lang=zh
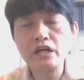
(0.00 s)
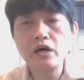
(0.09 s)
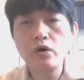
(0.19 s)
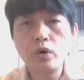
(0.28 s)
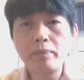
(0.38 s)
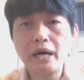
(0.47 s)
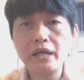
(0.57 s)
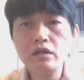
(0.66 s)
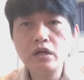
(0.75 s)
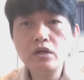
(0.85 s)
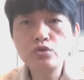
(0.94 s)
你看尾
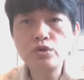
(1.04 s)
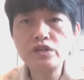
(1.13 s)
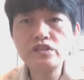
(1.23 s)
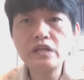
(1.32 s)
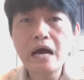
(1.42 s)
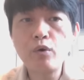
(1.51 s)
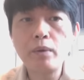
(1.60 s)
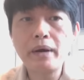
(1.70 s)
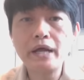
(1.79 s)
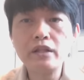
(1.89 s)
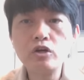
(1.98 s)
盘，昨天是拉尾
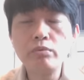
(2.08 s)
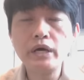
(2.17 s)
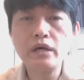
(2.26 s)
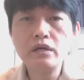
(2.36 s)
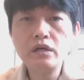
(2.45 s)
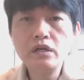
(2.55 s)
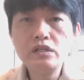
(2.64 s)
盘，对不对？